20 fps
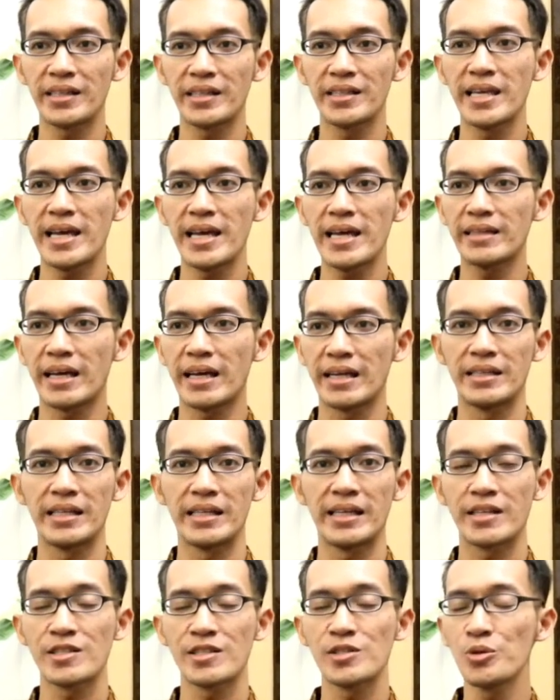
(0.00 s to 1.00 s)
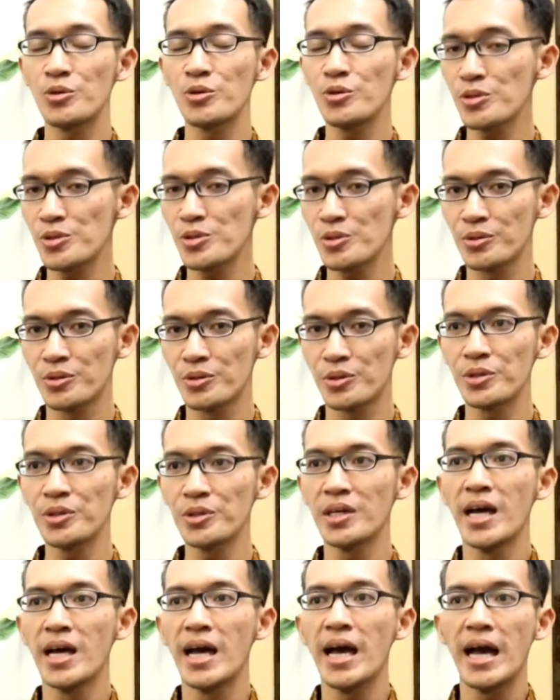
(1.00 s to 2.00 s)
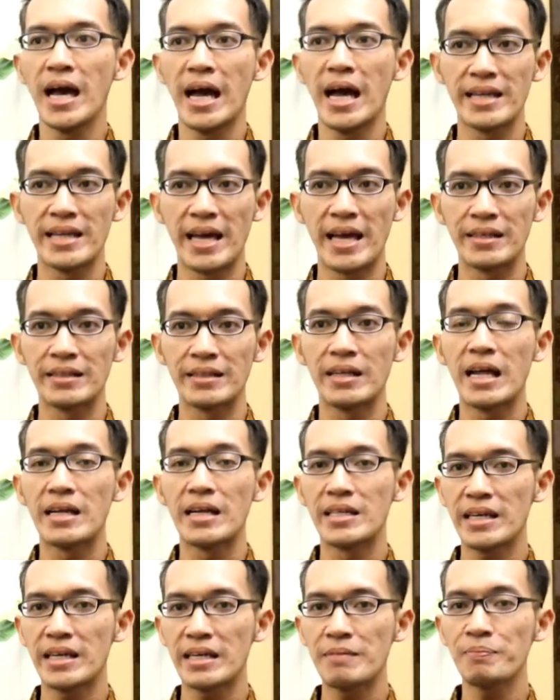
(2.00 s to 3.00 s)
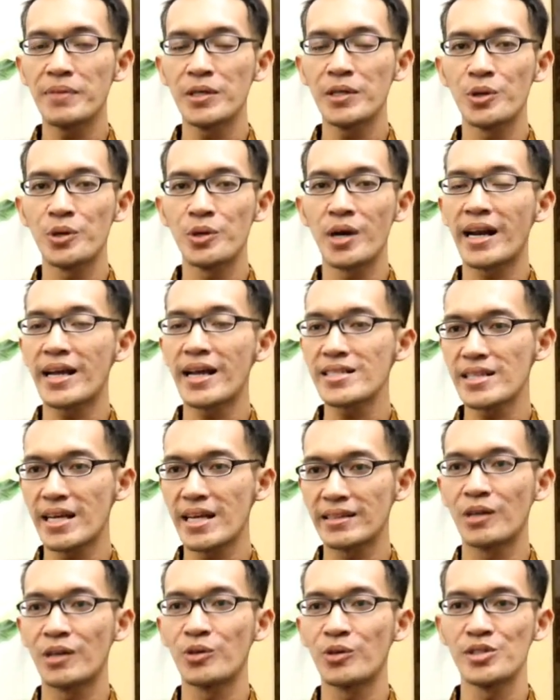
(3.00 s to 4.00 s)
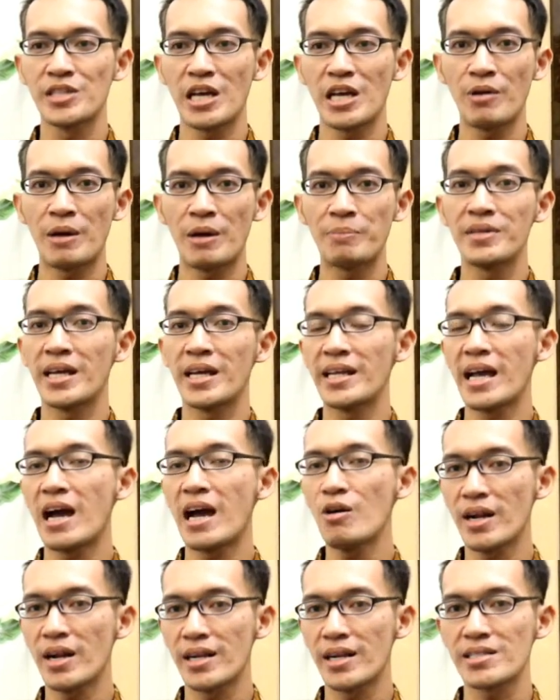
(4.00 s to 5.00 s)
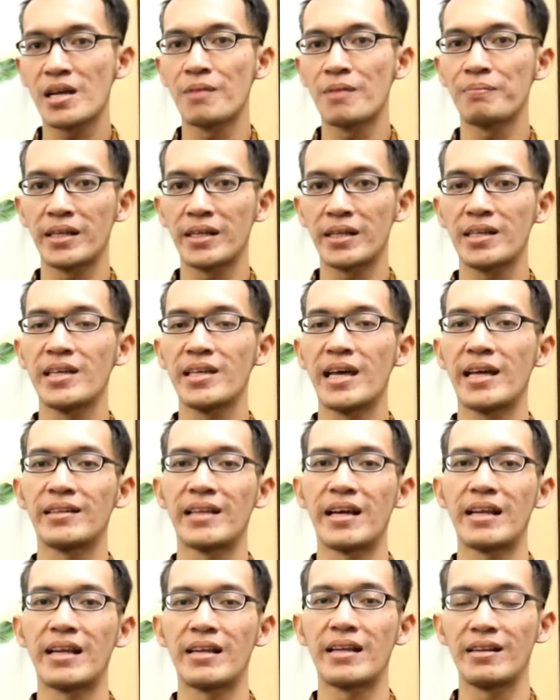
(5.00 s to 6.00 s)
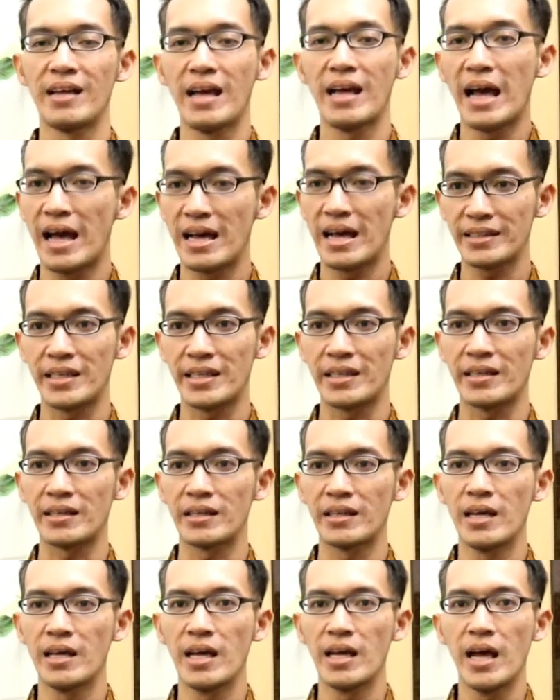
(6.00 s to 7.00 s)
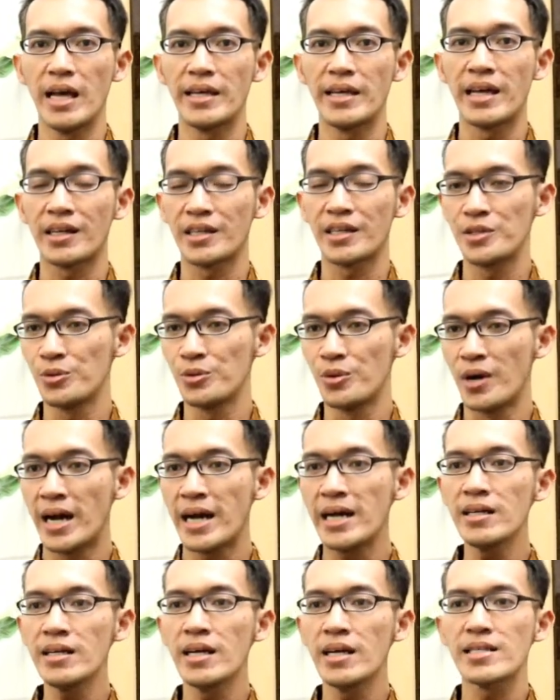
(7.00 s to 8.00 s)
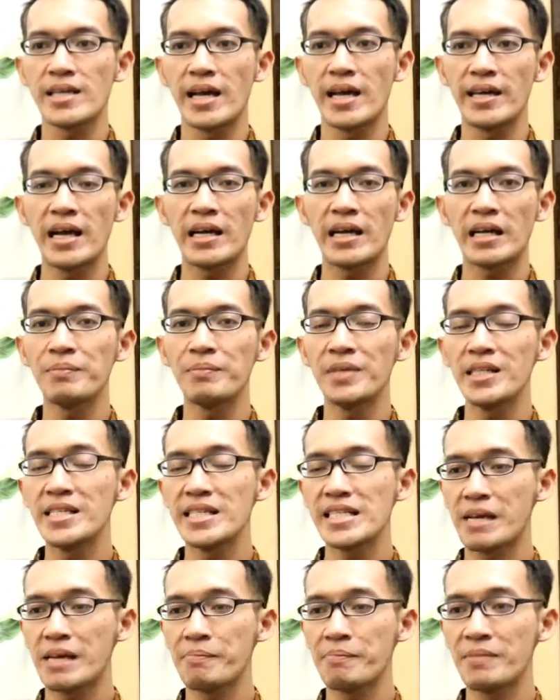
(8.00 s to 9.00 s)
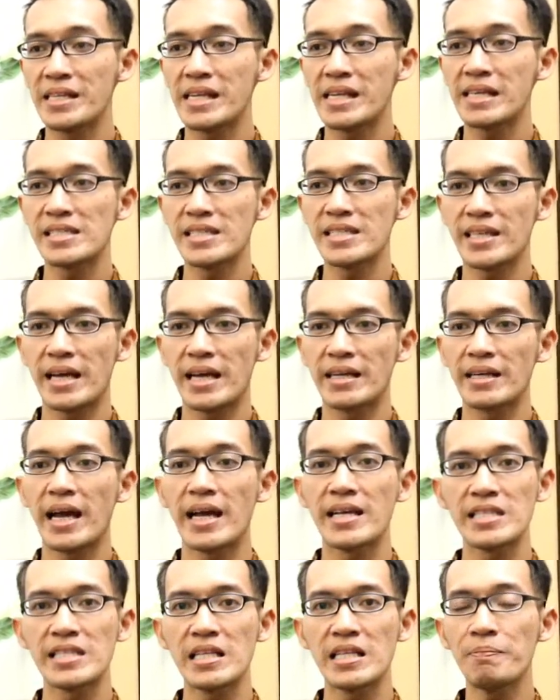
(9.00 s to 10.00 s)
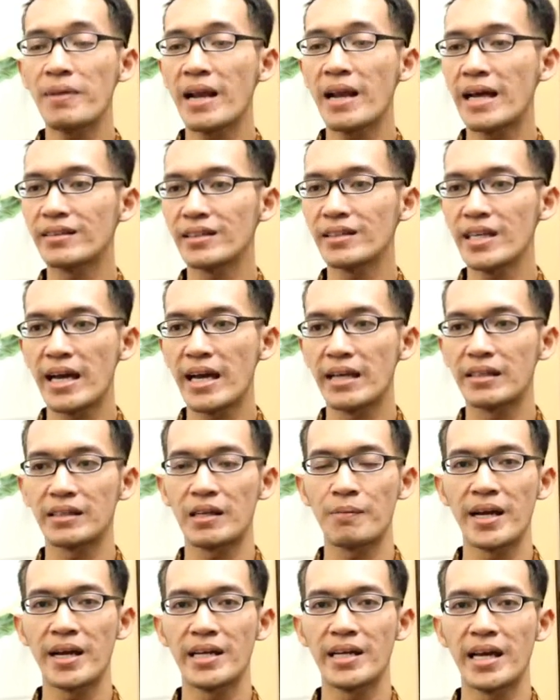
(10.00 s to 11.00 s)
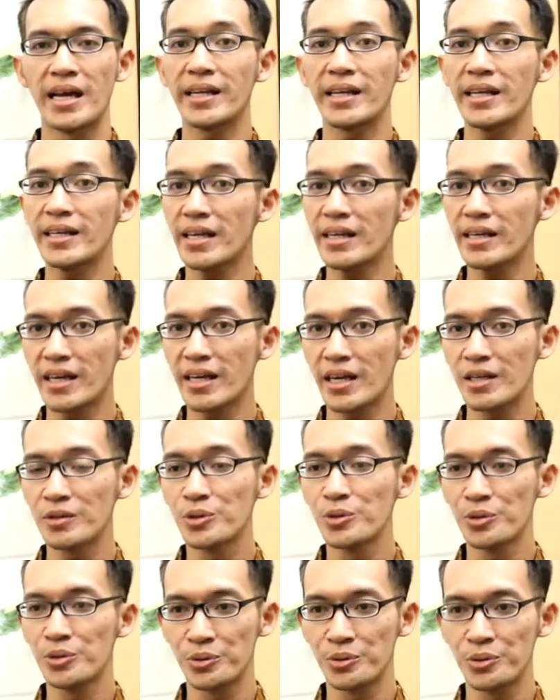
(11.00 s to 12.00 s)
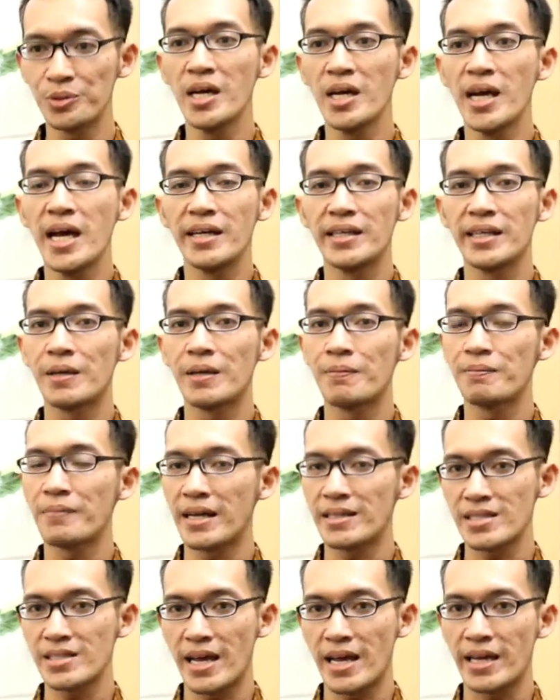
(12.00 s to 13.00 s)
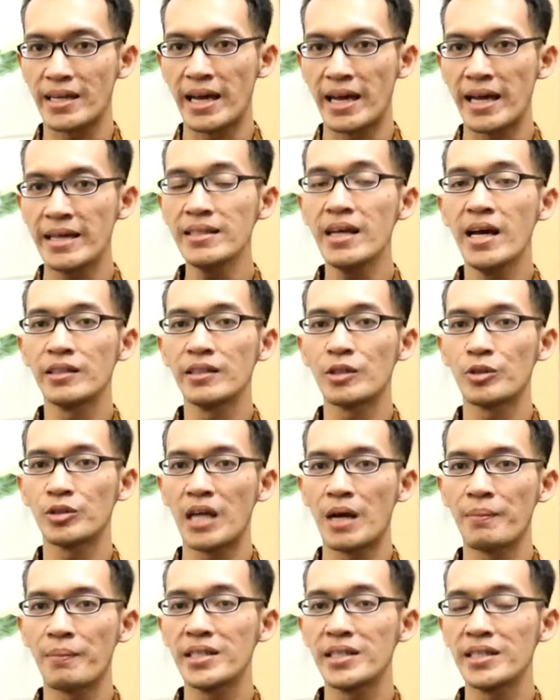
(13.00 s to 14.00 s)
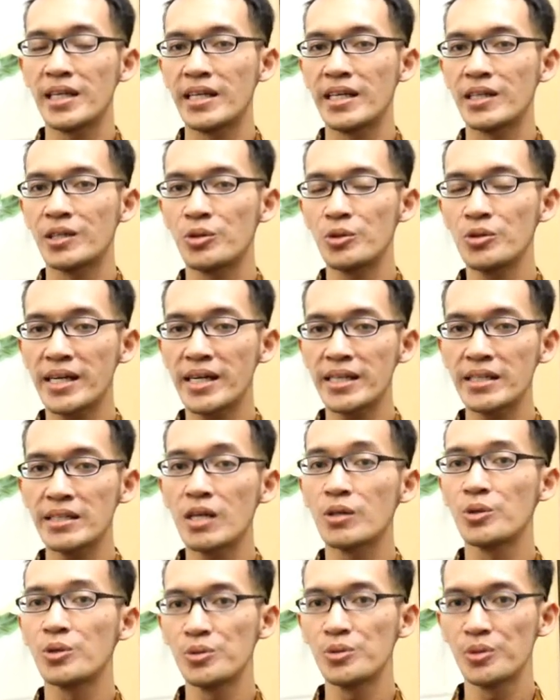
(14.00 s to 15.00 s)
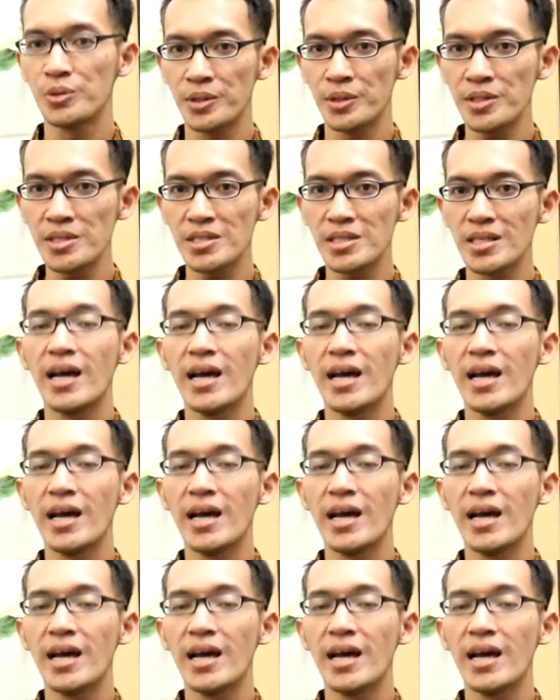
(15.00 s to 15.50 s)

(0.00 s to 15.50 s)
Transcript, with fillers: kegiatan dengan sungguh-sungguh dan dengan penuh rasa tanggung jawab dari awal sampai kegiatan akhir. Yang kedua, saya akan mendiseminasikan hasil pelatihan kepada rekan-rekan guru di tempat saya, terutama di lingkungan gugus